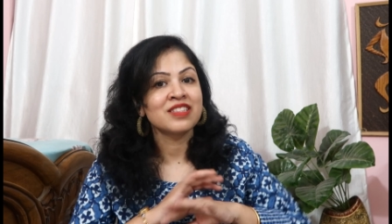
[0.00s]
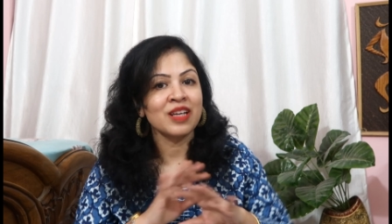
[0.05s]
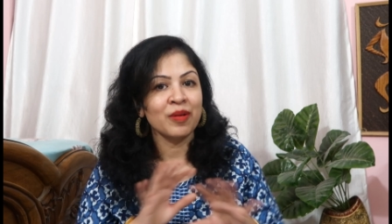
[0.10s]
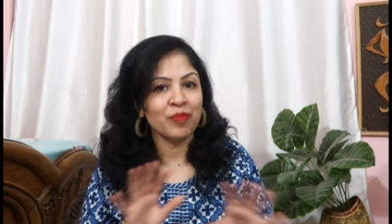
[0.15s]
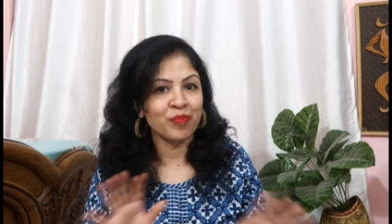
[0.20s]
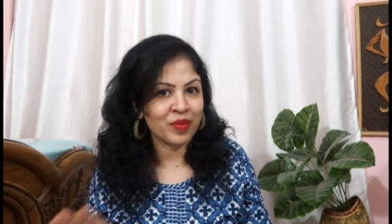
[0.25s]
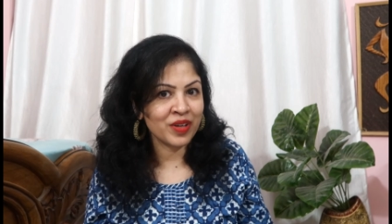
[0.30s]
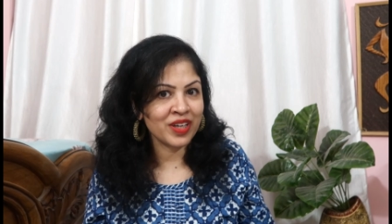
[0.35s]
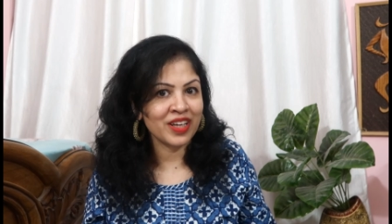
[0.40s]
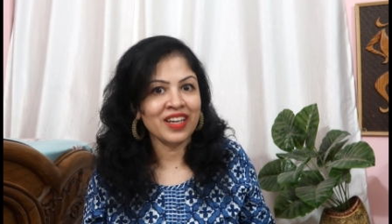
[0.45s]

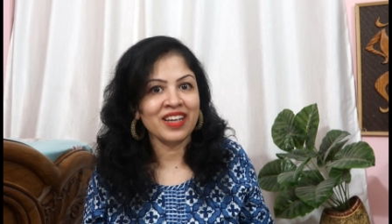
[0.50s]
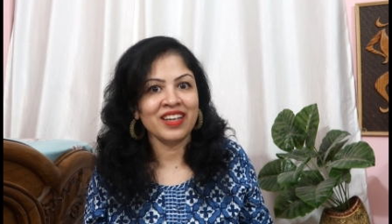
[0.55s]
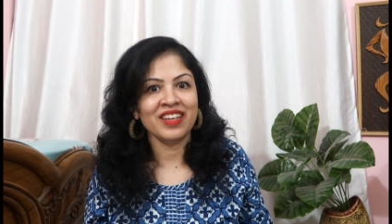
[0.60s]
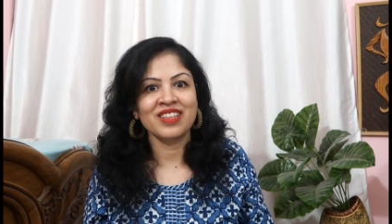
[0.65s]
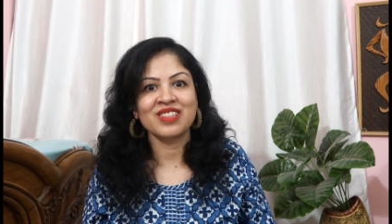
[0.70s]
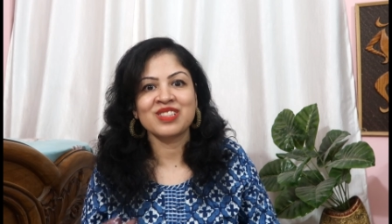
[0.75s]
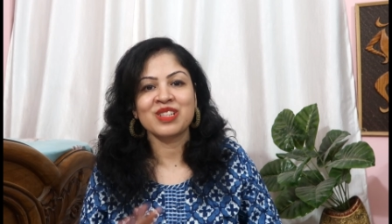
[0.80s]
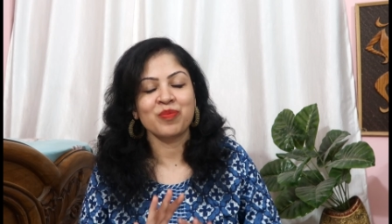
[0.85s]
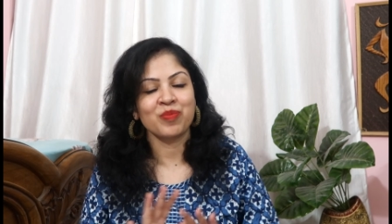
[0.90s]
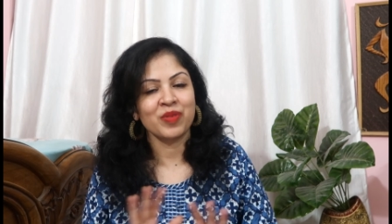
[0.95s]
सबके
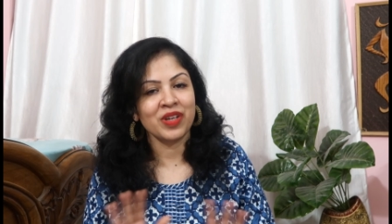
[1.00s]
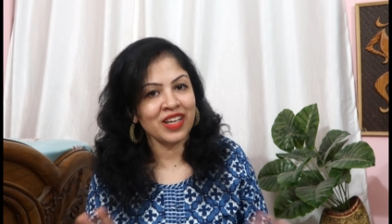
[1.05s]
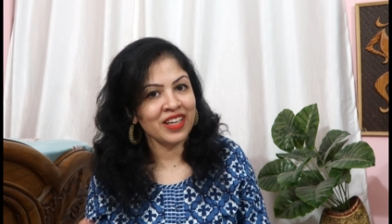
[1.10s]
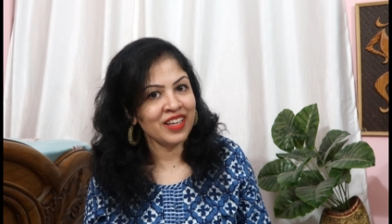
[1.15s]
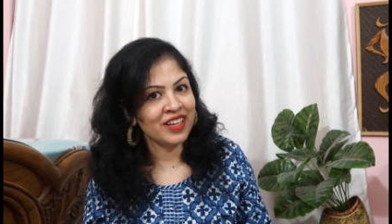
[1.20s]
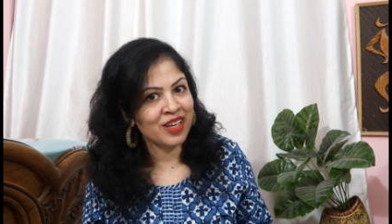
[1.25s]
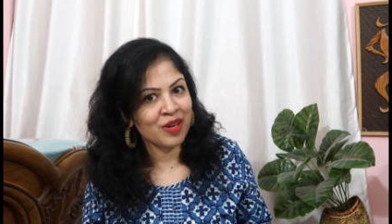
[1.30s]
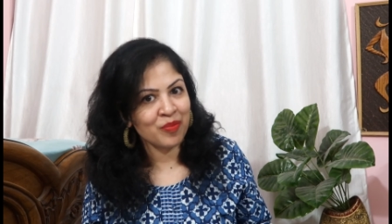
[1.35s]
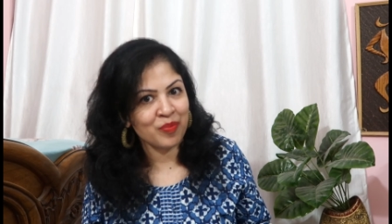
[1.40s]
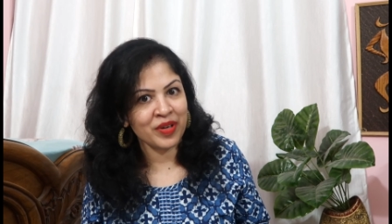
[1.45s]
लिए सबके
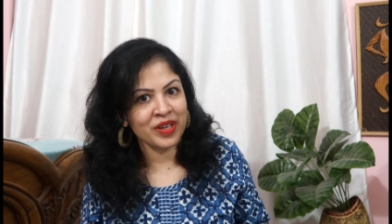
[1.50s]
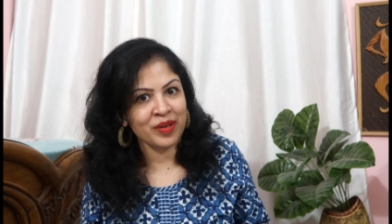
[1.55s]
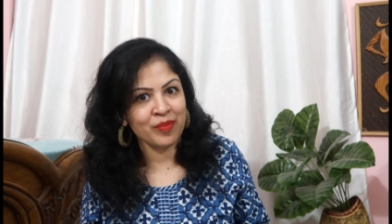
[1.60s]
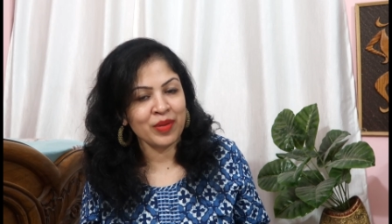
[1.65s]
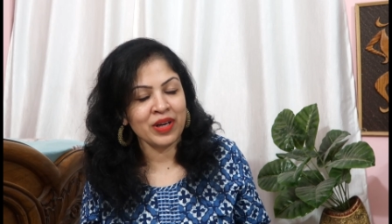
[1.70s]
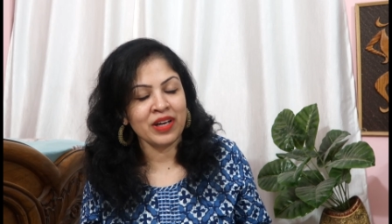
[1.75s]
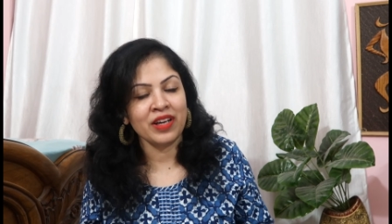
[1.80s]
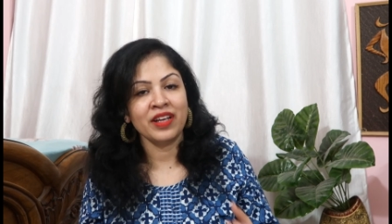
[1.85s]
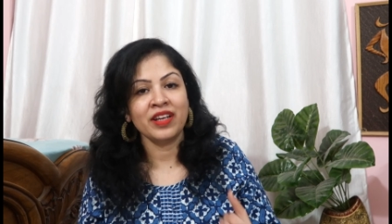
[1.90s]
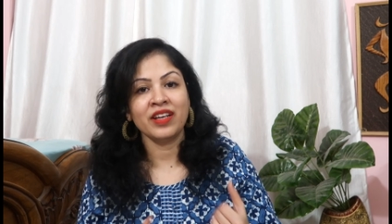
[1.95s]
लिए कपड़े
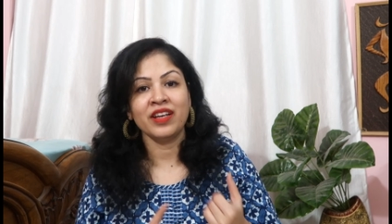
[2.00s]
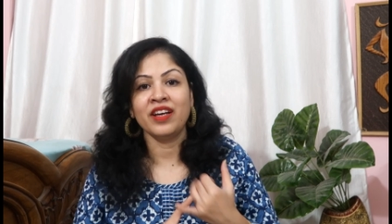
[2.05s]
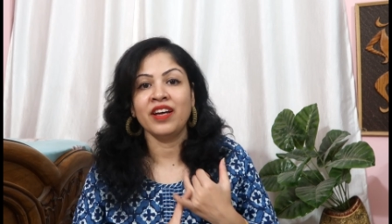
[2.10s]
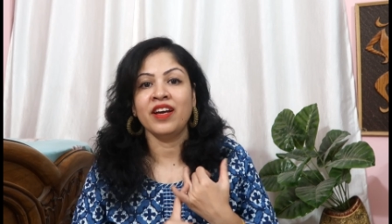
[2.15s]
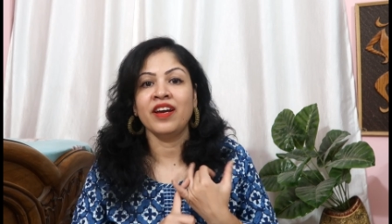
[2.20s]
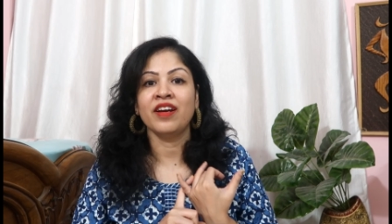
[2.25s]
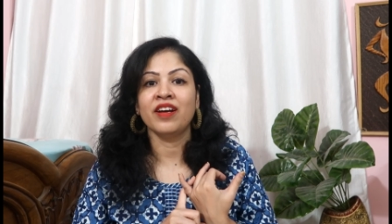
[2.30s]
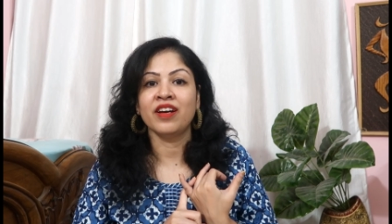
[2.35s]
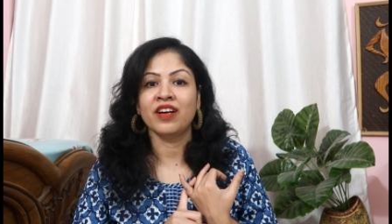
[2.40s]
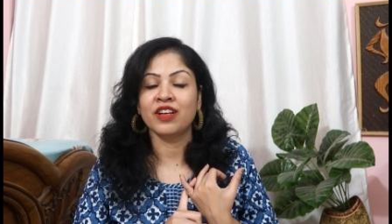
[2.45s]
मिलेंगे